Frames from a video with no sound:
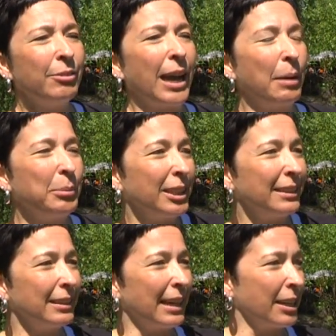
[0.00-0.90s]
Wir haben hier
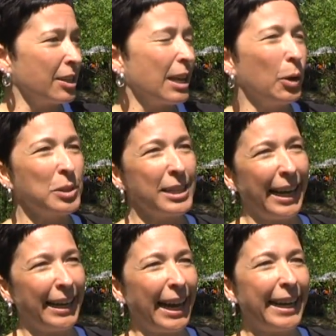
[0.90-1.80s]
in Andershausen
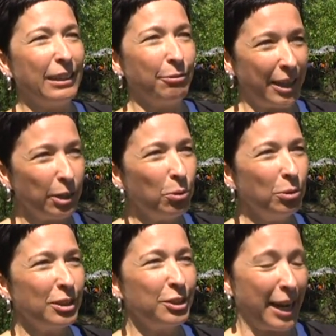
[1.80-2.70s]
eine eigene Währung,
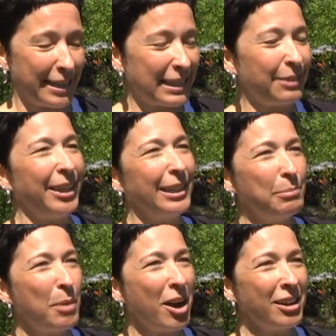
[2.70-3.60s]
die heißt
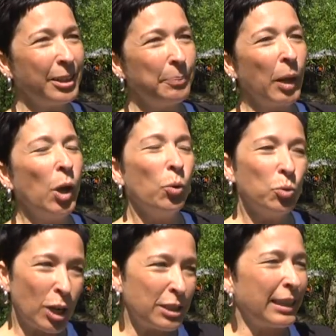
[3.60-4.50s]
Quedelmark.
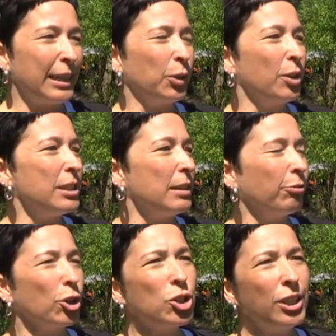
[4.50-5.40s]
Und das Geld können sie
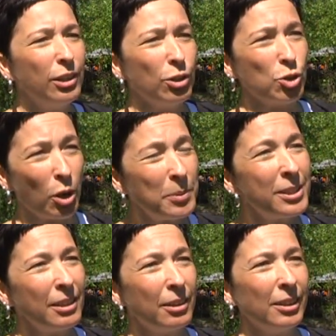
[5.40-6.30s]
in verschiedenen
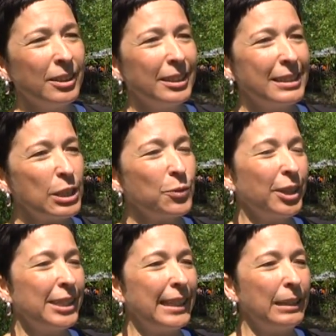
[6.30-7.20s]
Jobs hier äh, sich
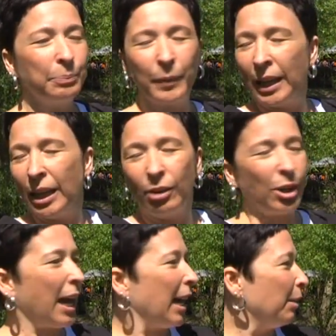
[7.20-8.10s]
verdienen.
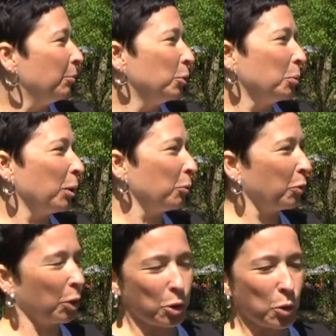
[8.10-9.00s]
Wir haben über,
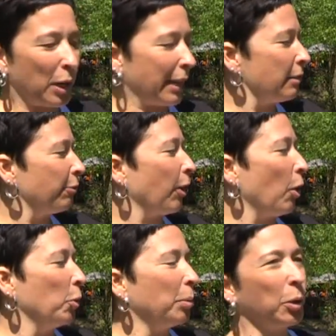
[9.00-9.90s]
von einer
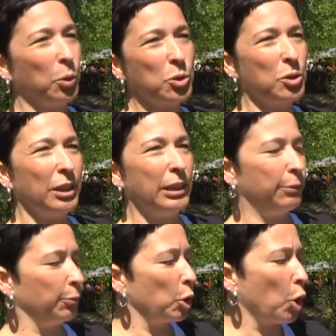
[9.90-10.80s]
Toilettenfrau über
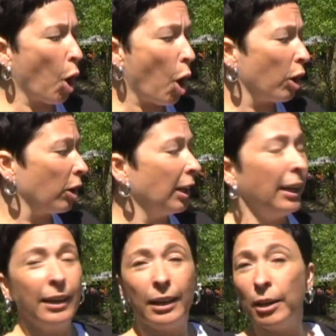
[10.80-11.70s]
Küchenhilfe, Koch,
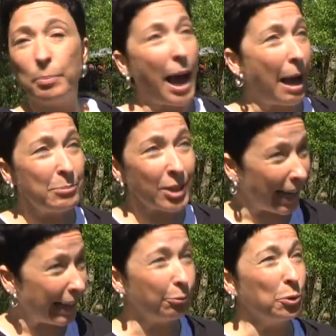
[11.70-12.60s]
äh,
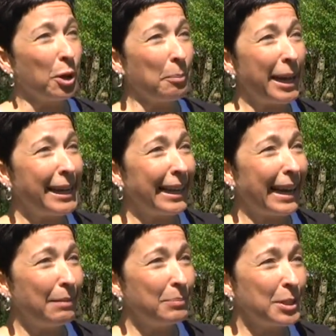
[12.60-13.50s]
Beamter, Einwohner,
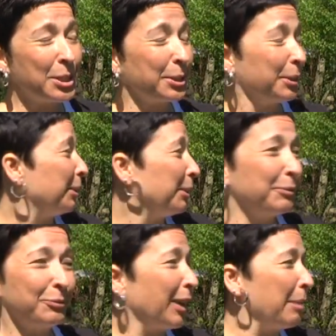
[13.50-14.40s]
Meldeamt.
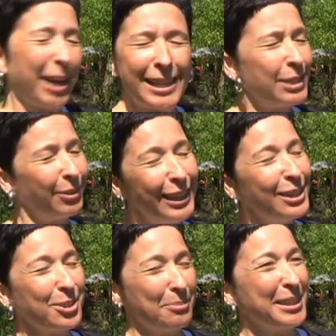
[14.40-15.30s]
Äh, wir haben ganz
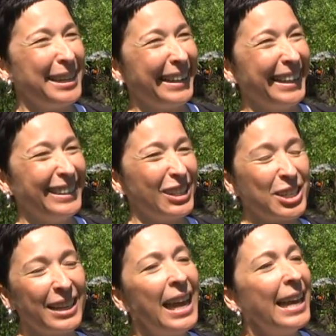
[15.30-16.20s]
viele Jobs in der
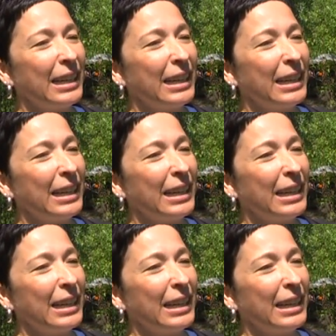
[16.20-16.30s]
Kinderstadt.